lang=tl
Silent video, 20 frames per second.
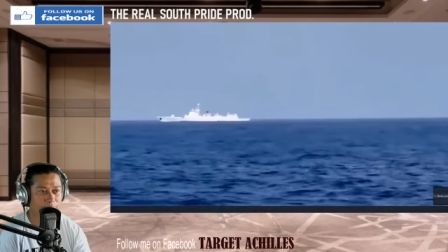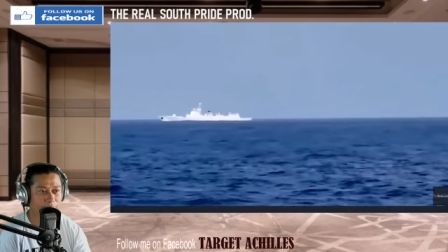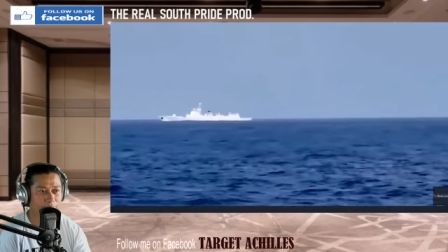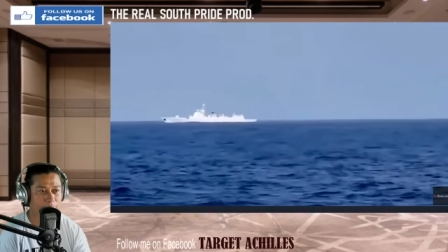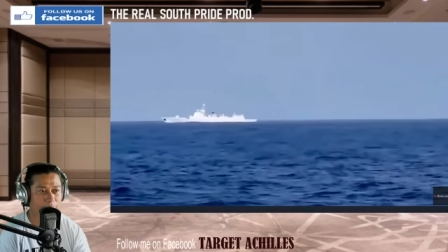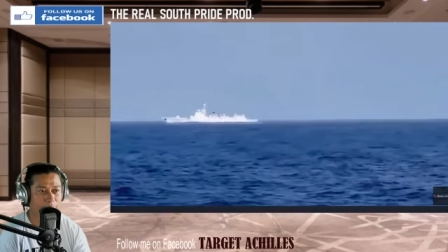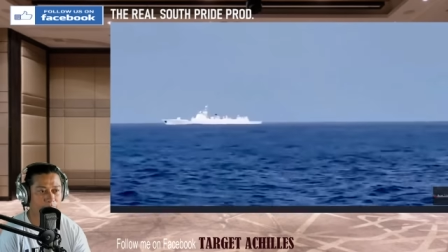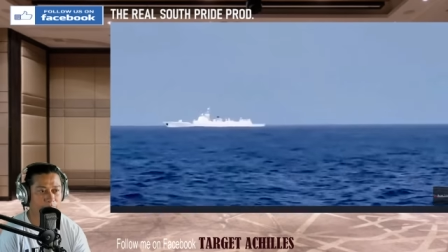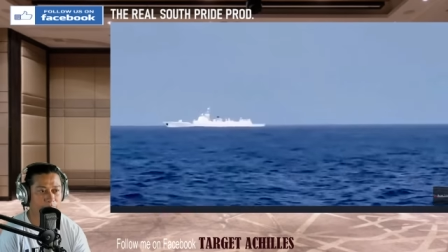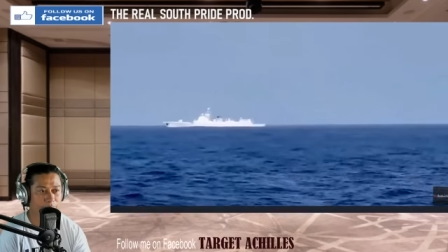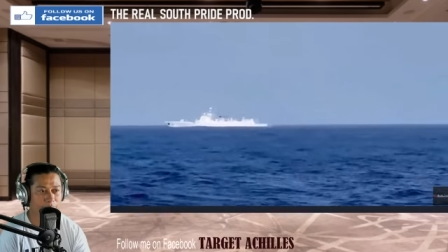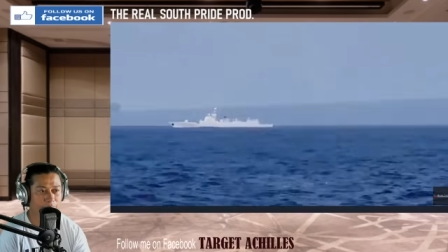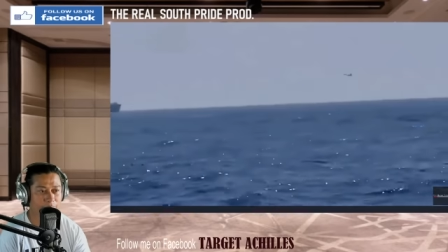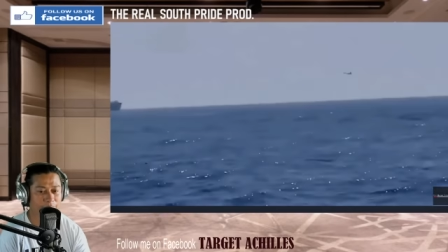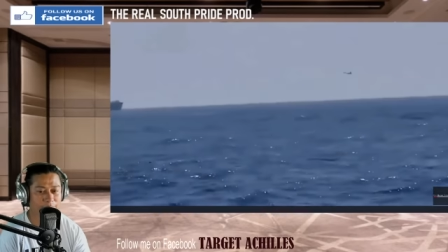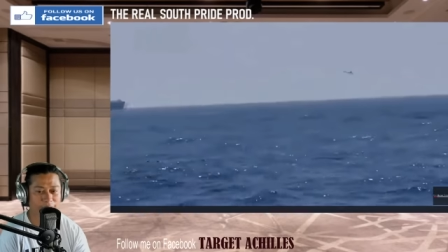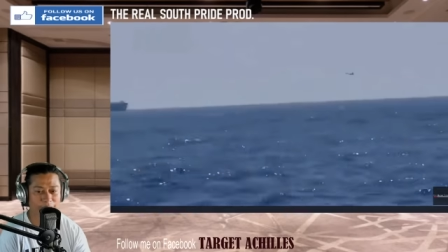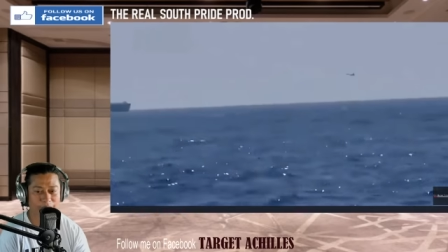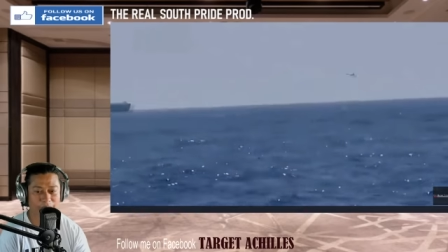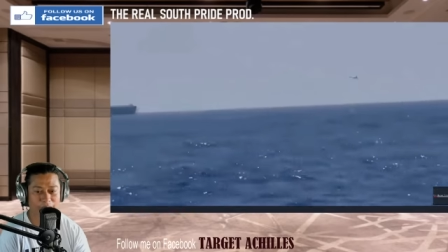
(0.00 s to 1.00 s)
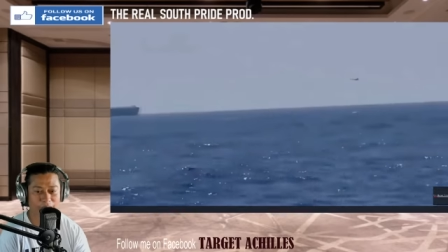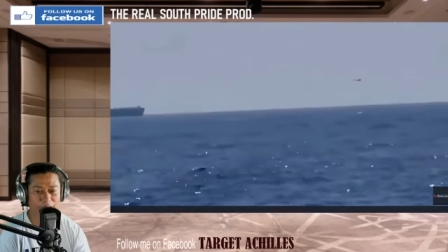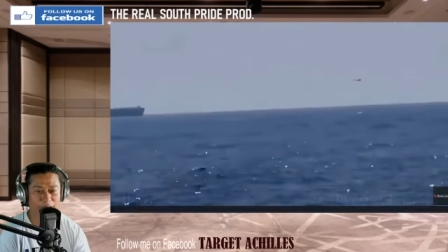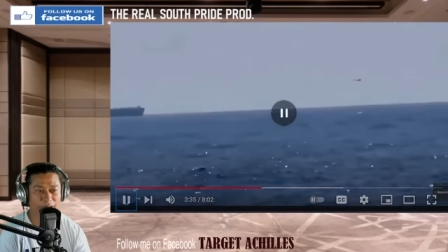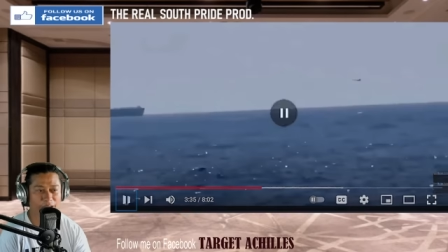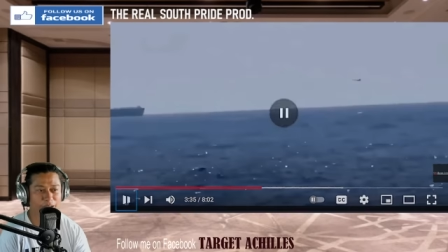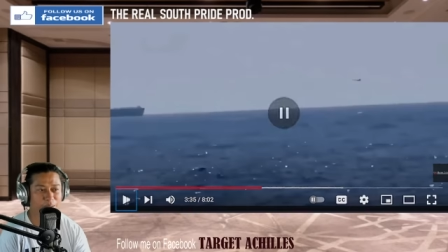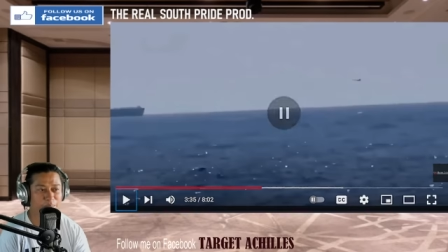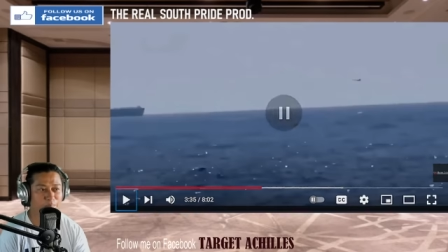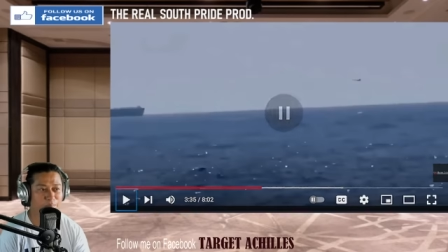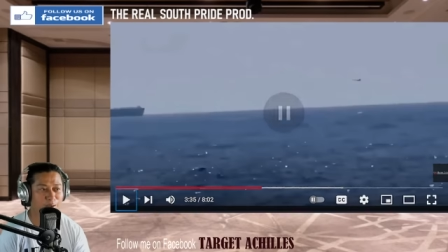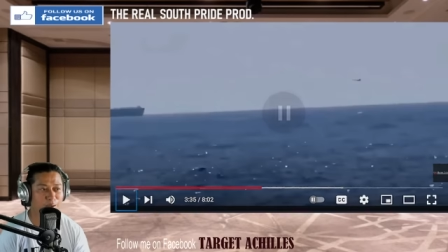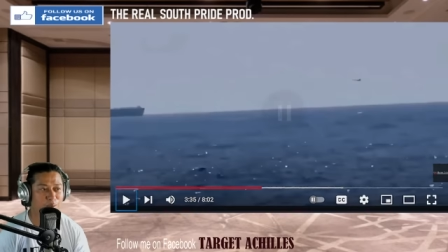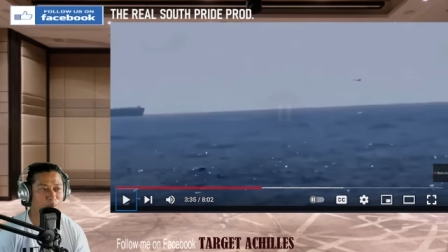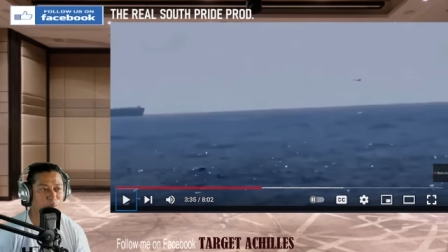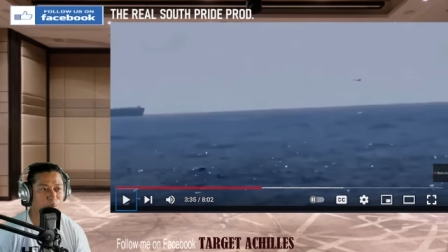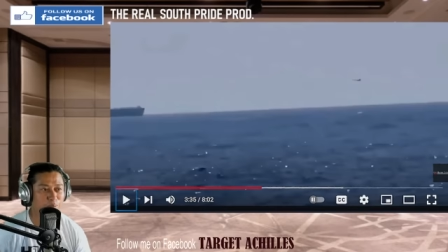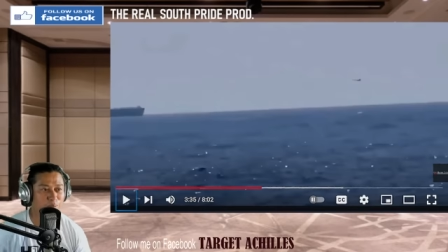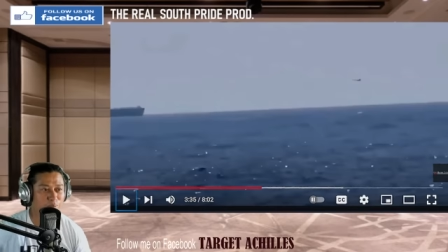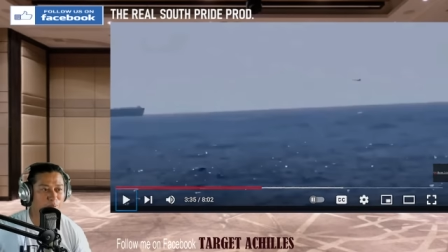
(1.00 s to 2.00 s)
China Sea. Ayan
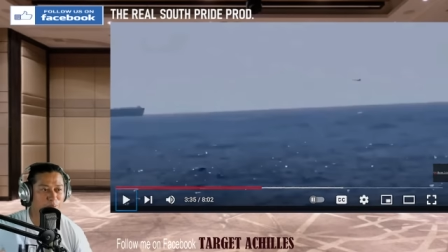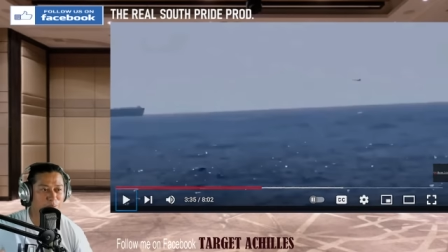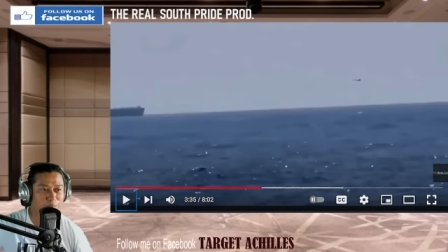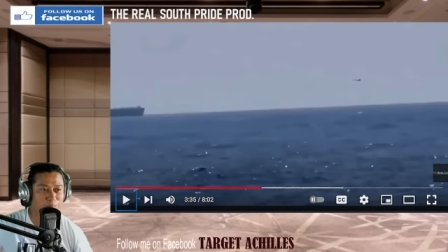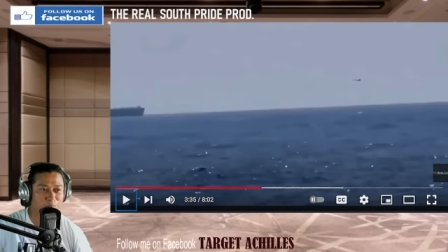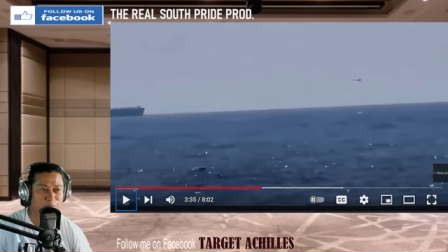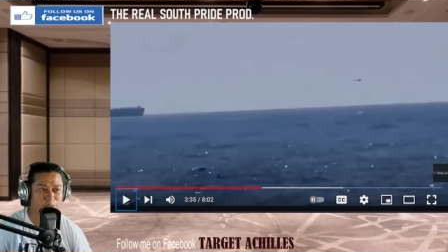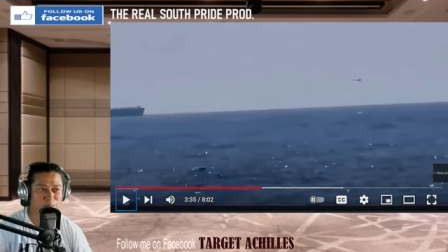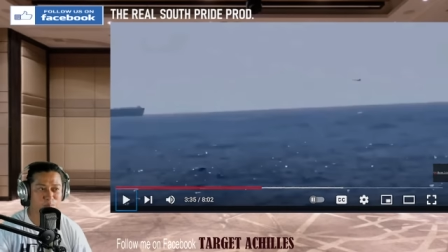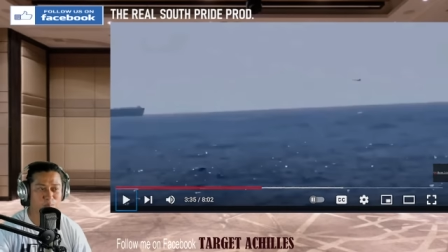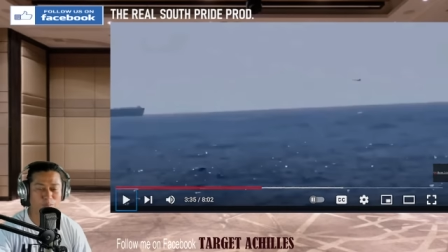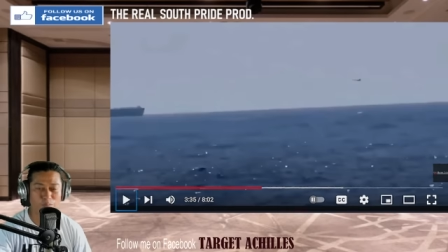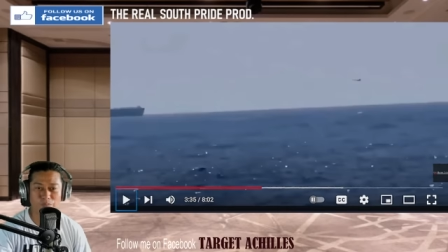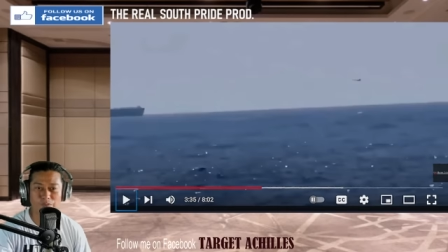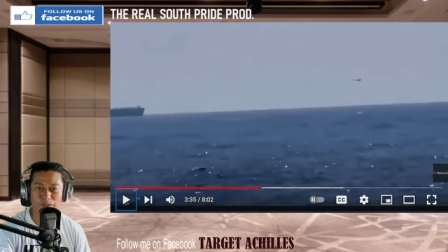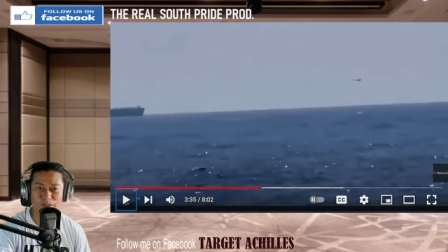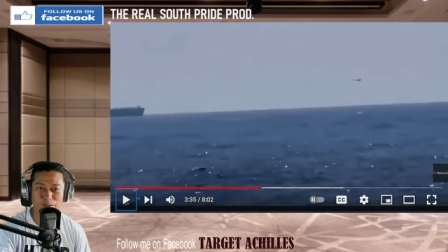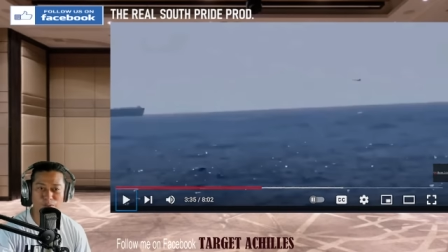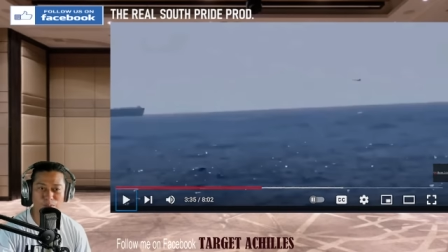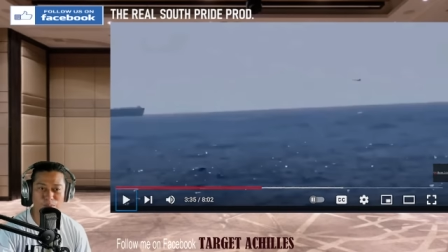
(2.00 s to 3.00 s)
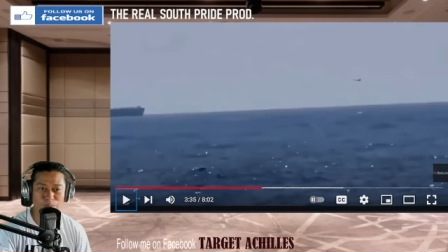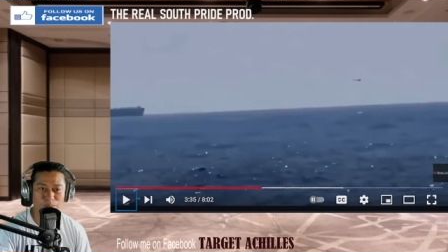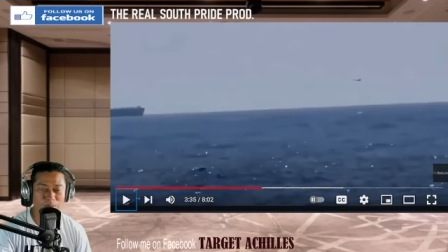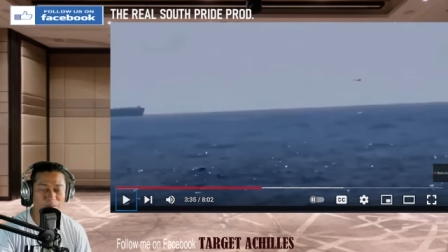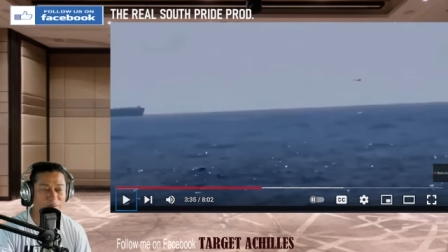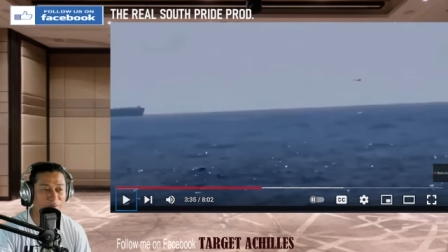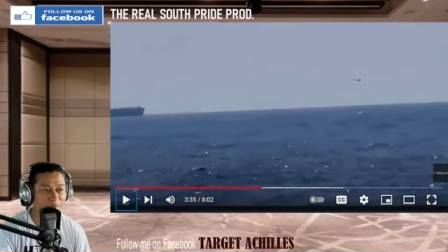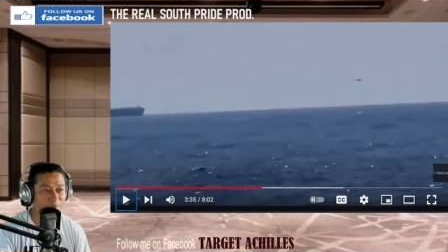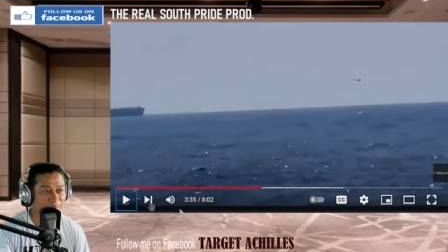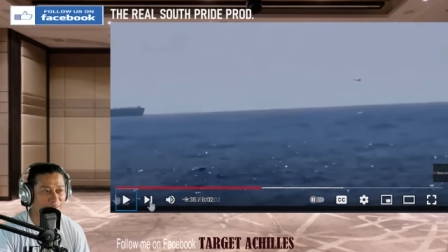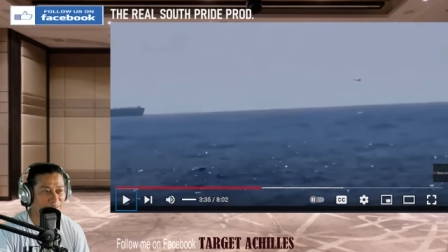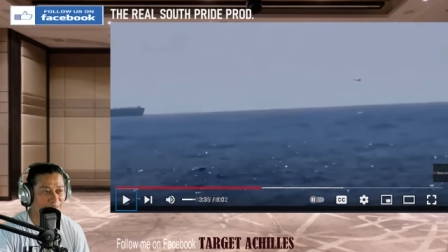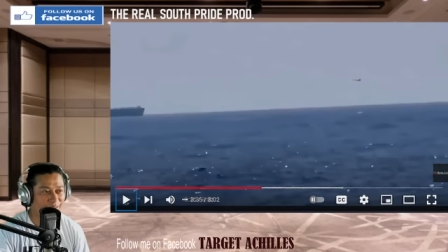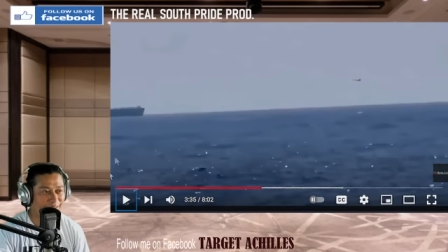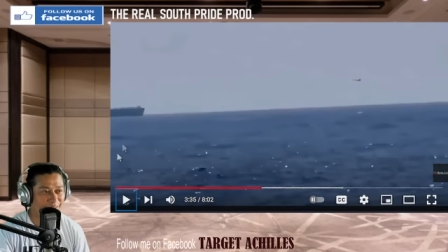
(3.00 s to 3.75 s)
mga utol, yung mismong video no?